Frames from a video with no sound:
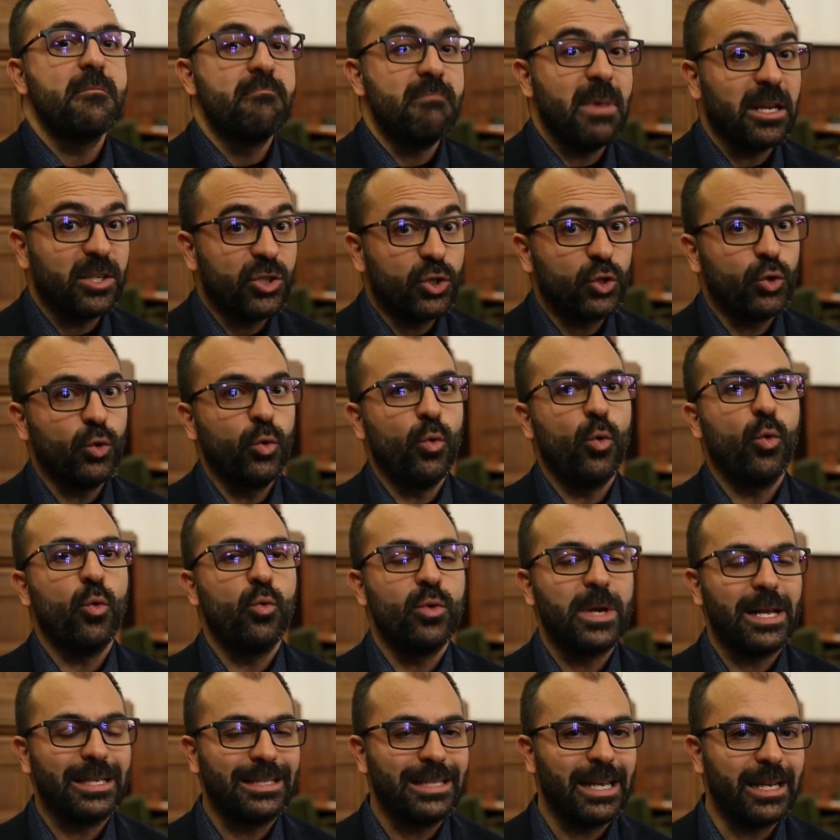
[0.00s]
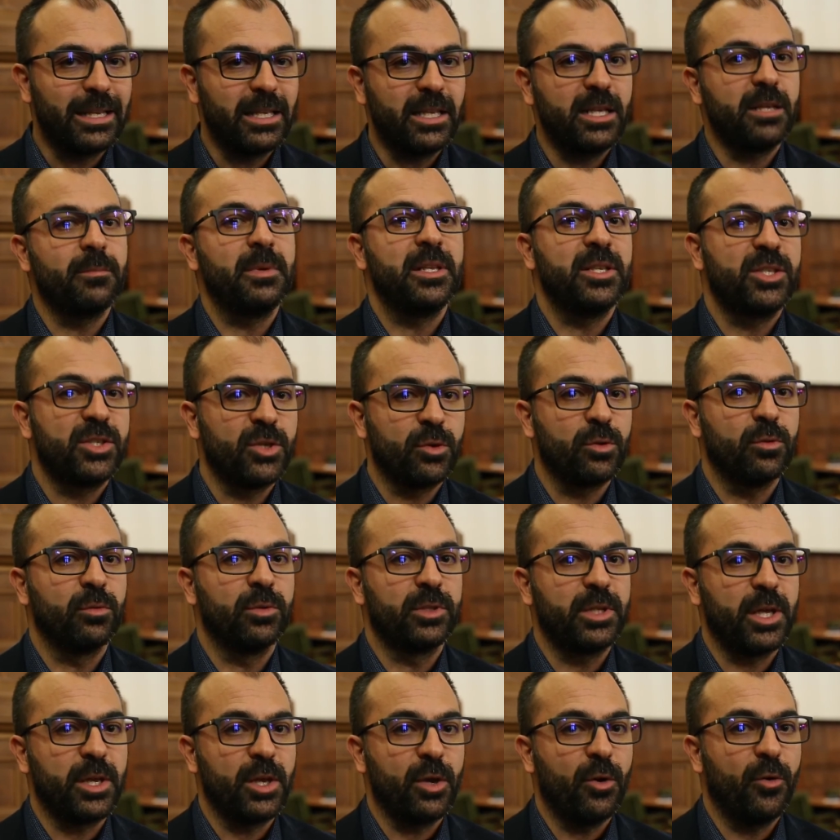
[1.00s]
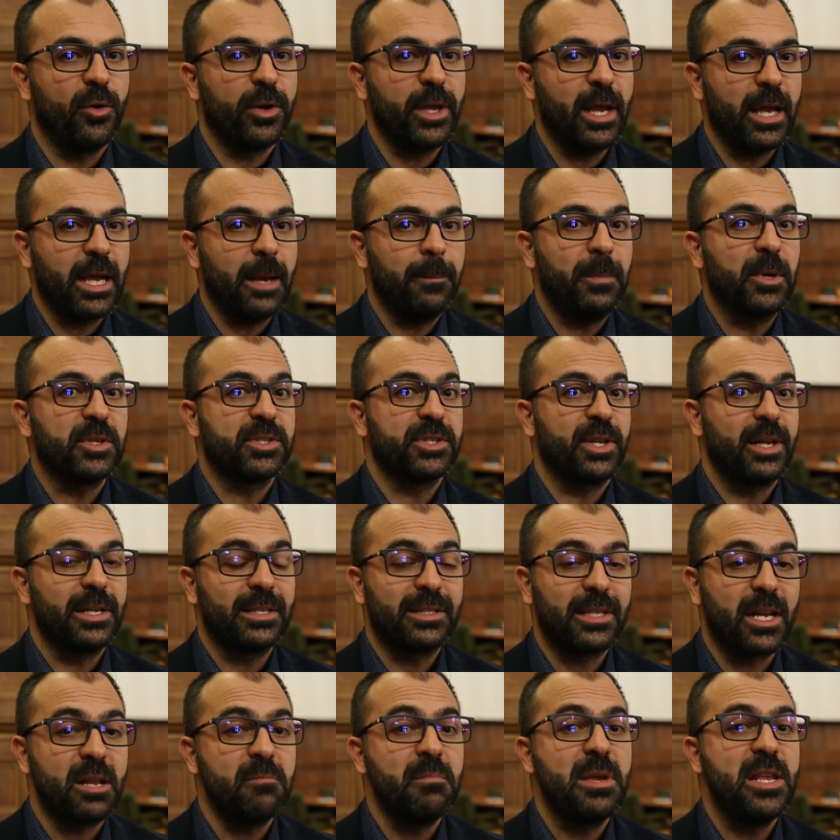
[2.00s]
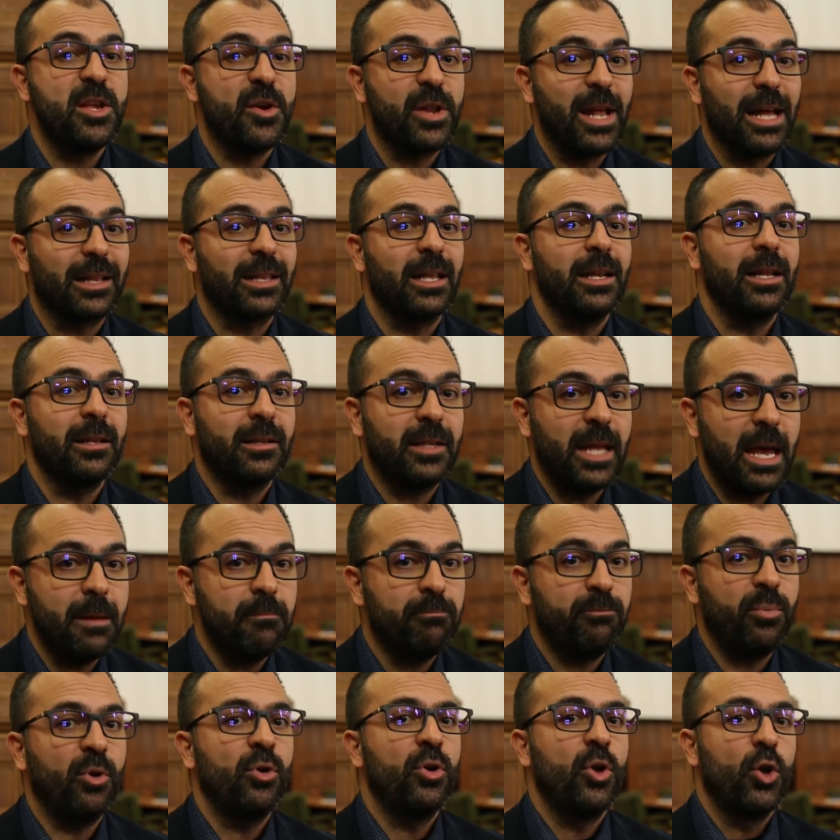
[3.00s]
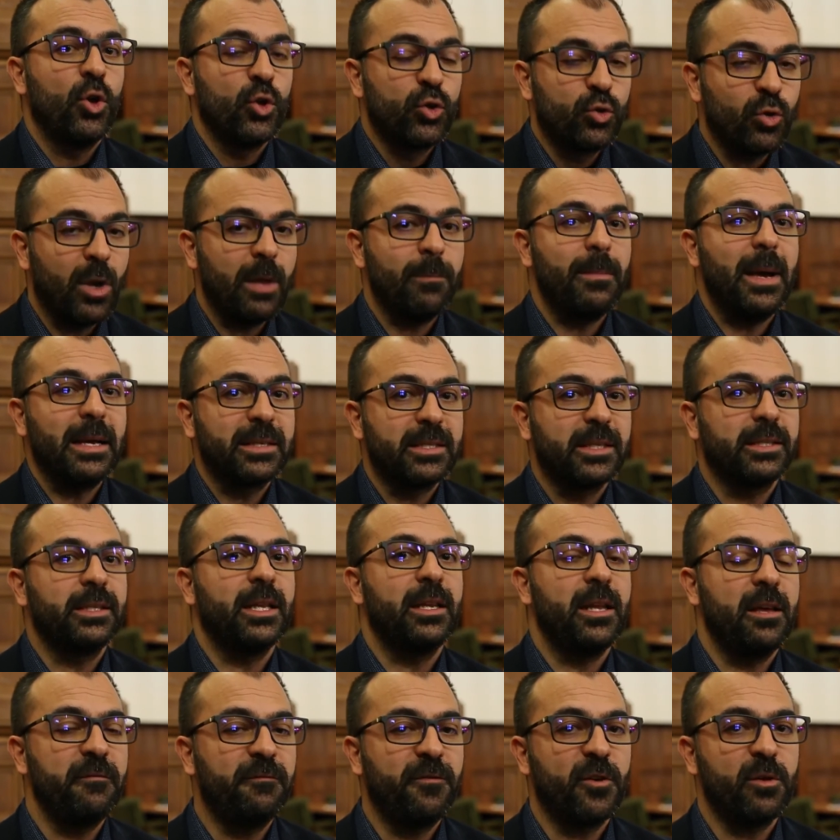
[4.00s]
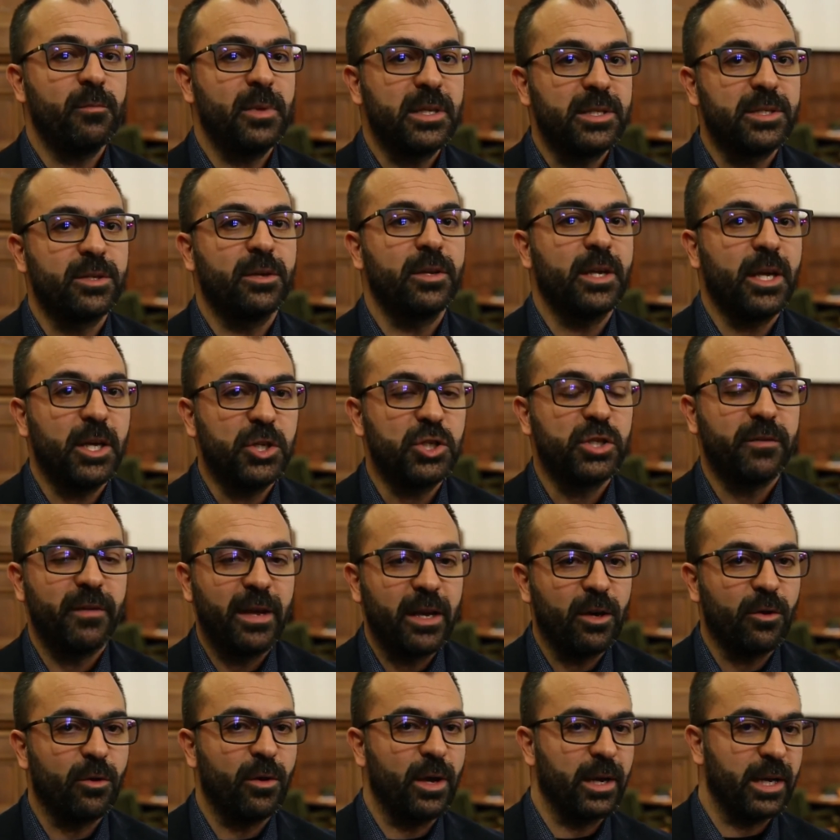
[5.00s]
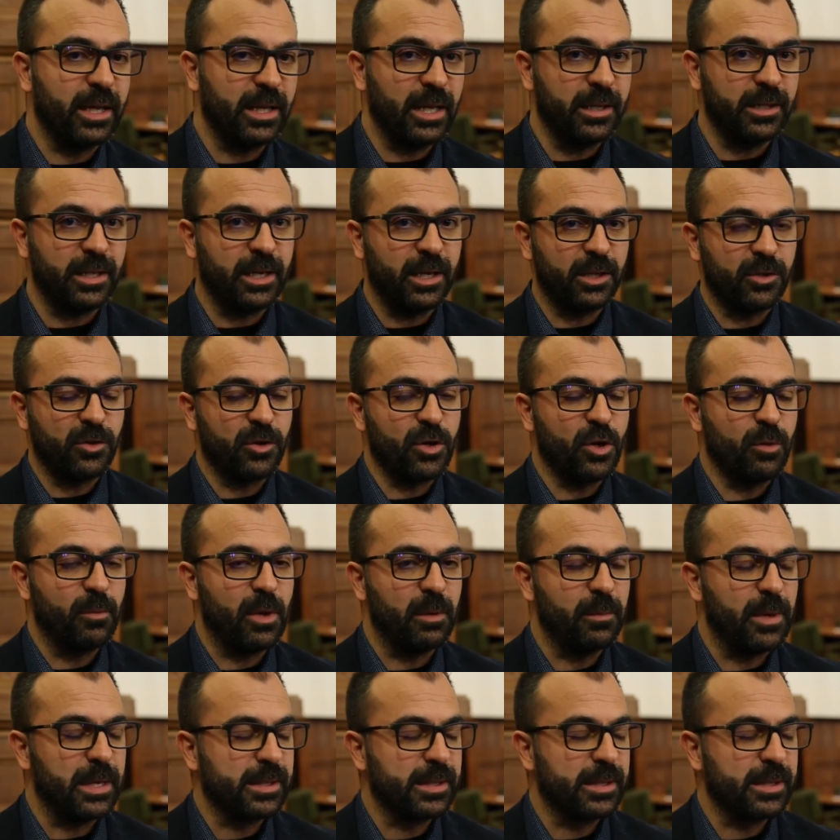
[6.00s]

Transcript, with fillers: ma su una serie di dimensioni ulteriori e che possano essere migliorate nel tempo sulla base delle informazioni che ci vengono anche da indicatori come il